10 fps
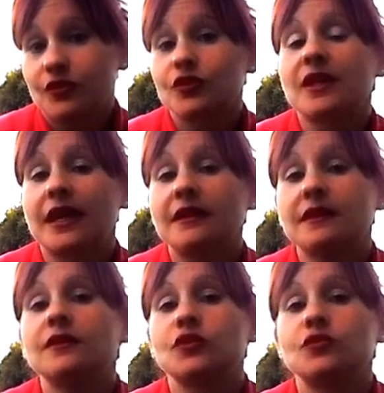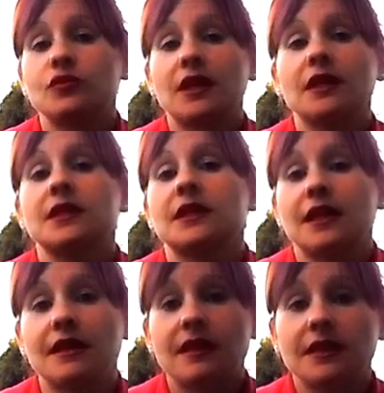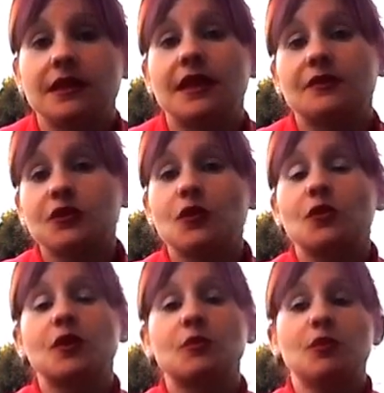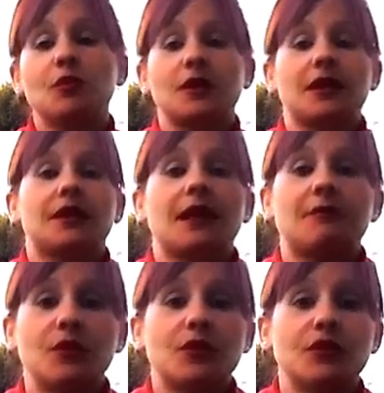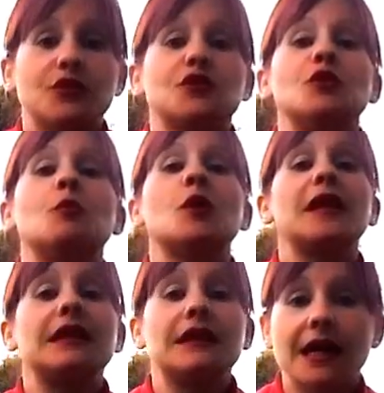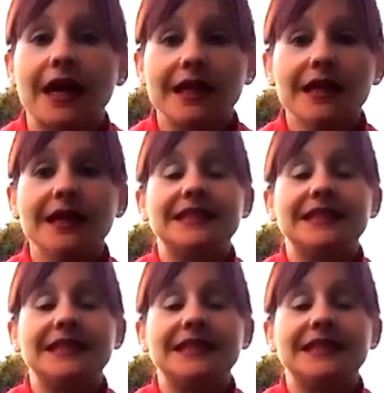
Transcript: nos dan los nutrientes que necesita nuestro cuerpo porque tampoco nos lo pueden dar